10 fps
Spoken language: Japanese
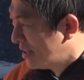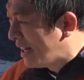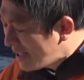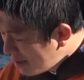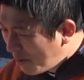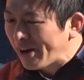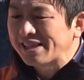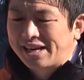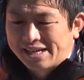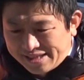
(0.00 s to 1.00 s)
何にも分
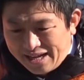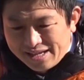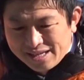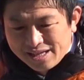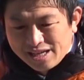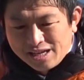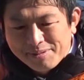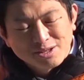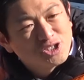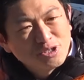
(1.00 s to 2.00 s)
かってなかった。
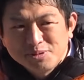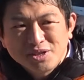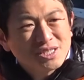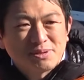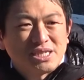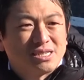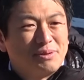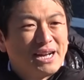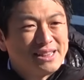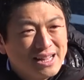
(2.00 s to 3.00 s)
今のじゅうぶんのいちの知識
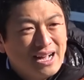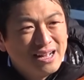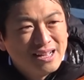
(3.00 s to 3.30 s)
もなかった。